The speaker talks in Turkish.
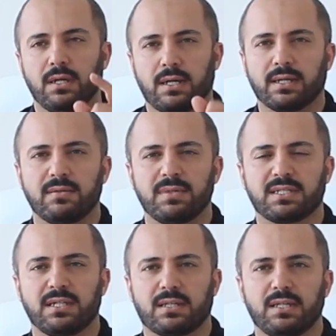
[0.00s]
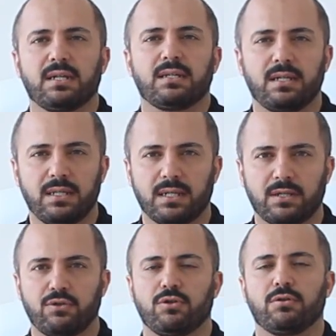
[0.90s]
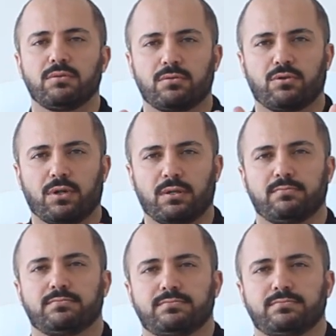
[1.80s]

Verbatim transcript: Hangi meslekler neler gidiyor görelim.